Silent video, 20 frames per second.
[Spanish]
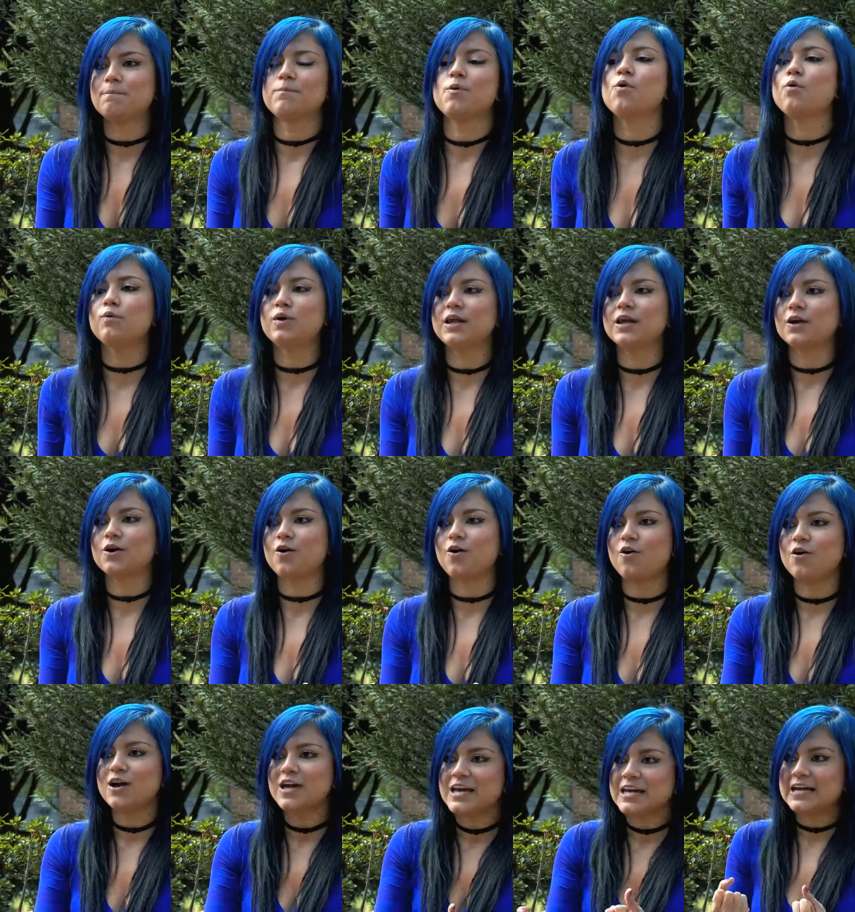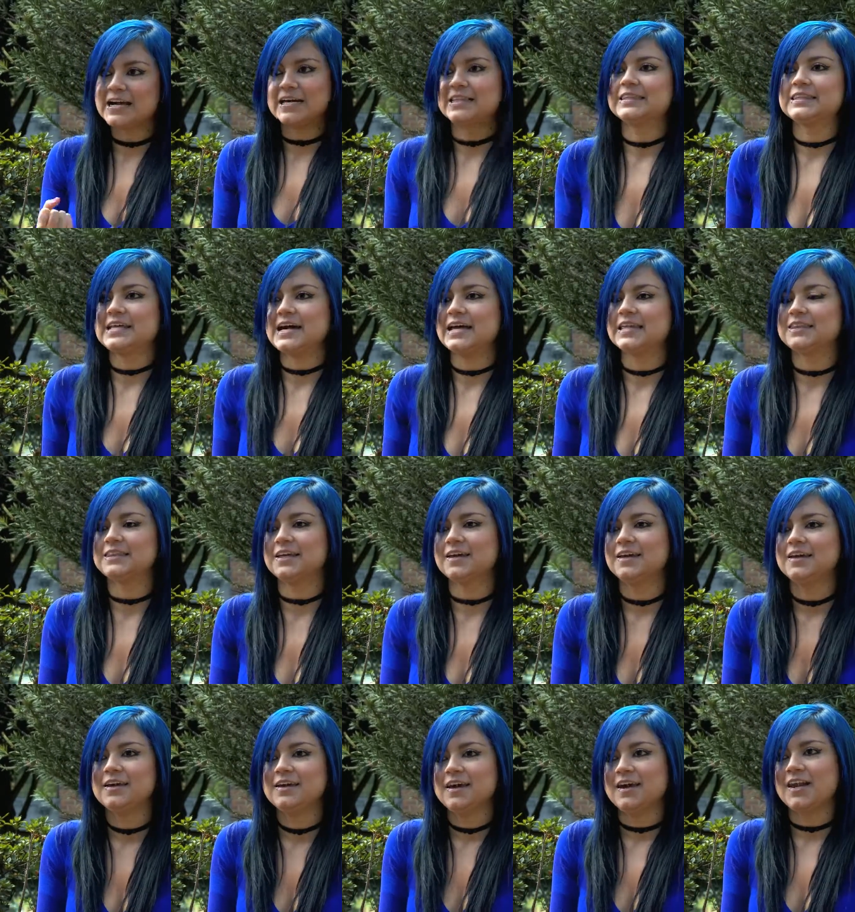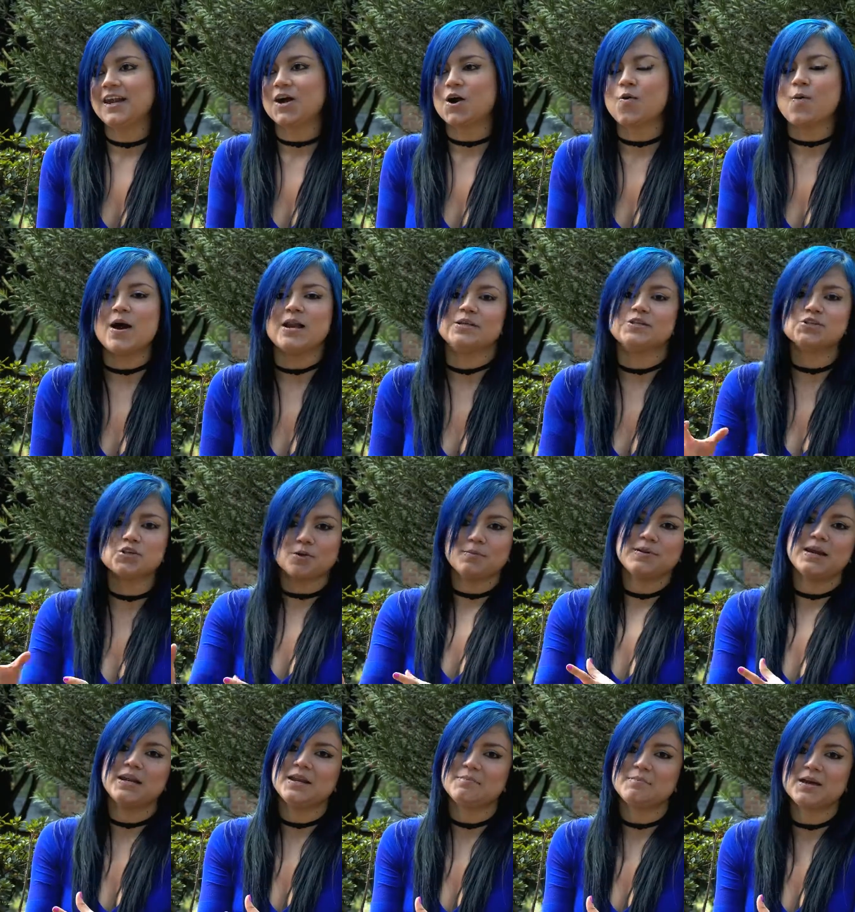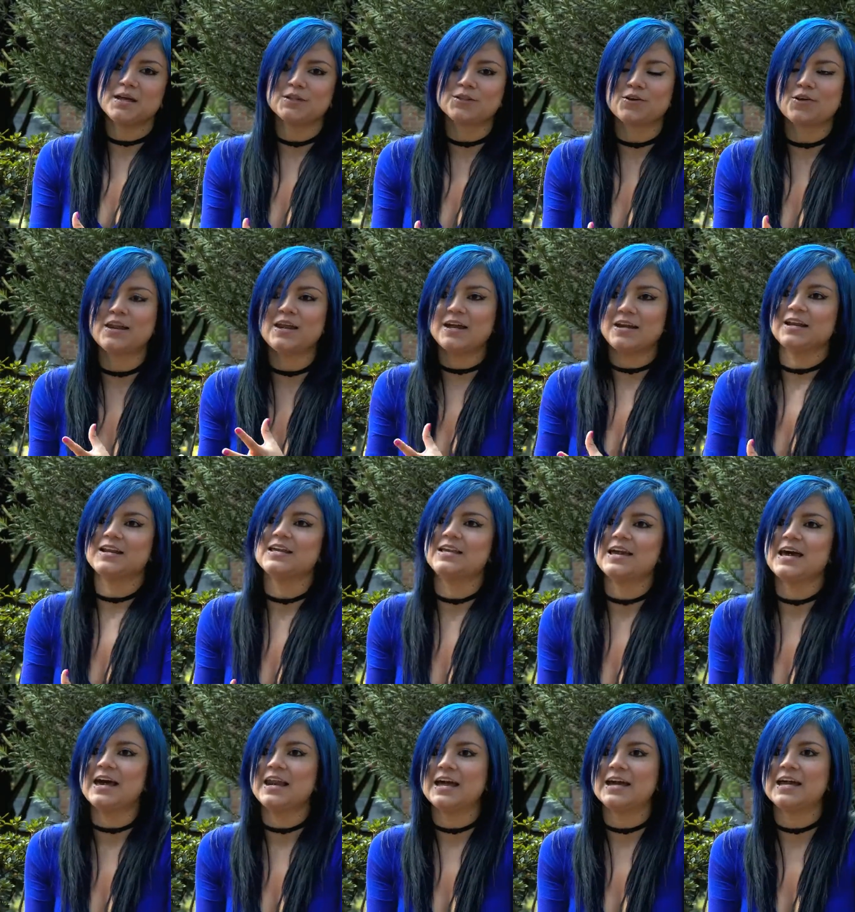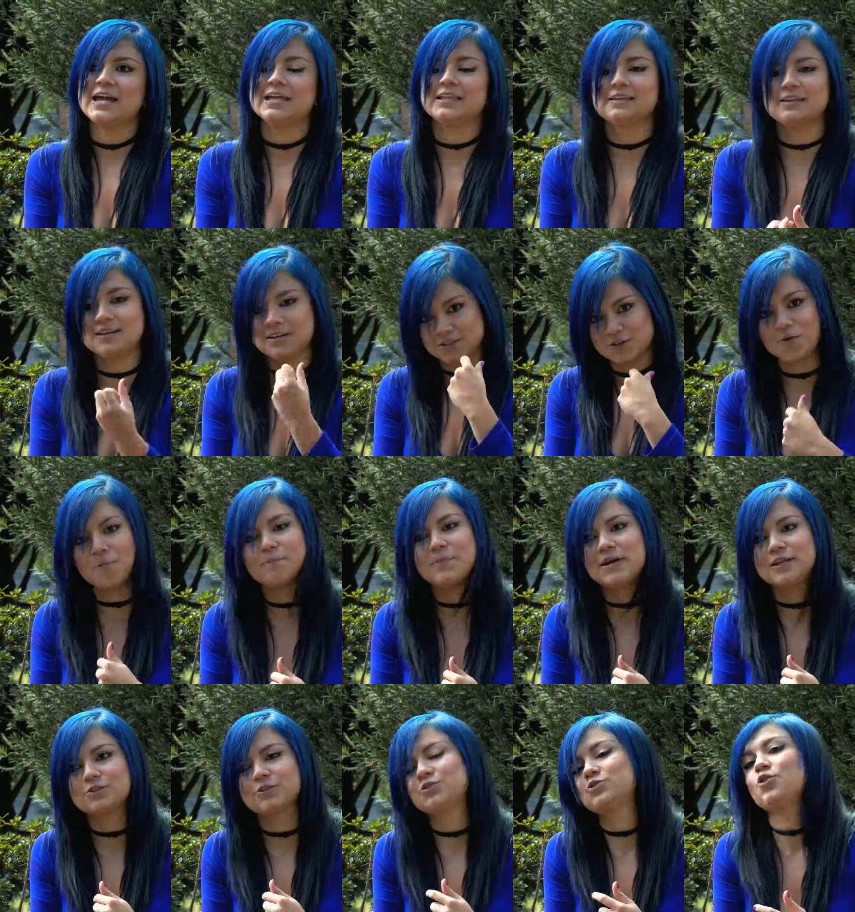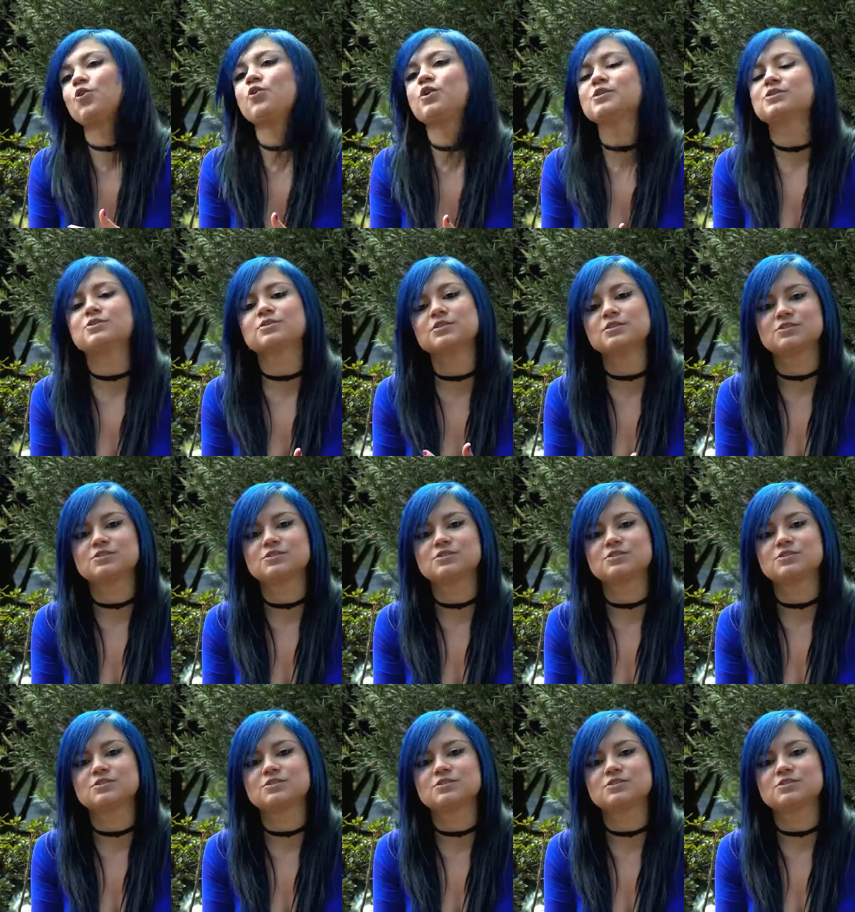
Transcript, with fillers: público, cantante, en la cual yo me alimento de la energía de la gente y les comparto todo esto que